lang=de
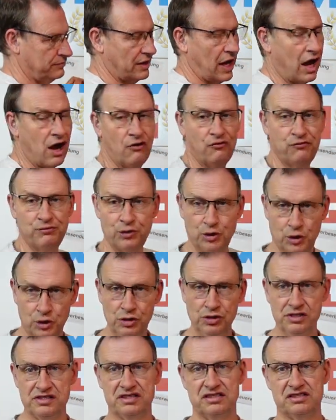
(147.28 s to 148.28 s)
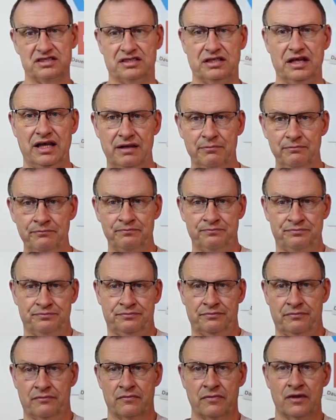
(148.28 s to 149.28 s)
auf dem Kühlsystem
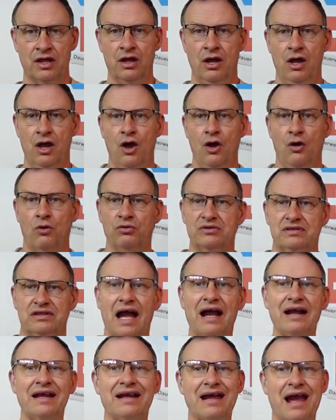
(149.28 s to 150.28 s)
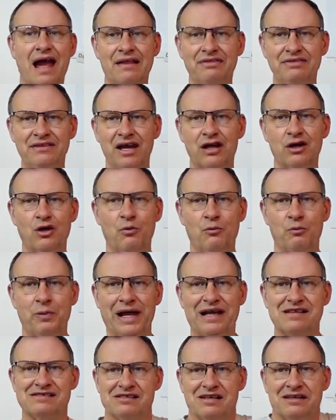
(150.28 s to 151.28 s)
und dann kann der
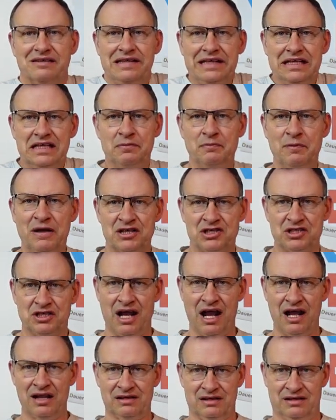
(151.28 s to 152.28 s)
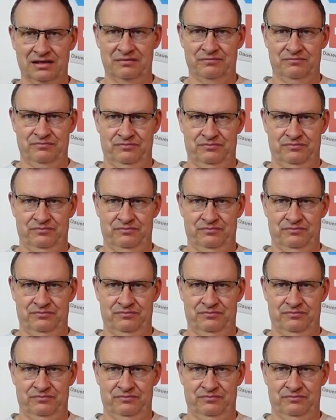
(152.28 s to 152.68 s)
Kompressor nicht mehr starten.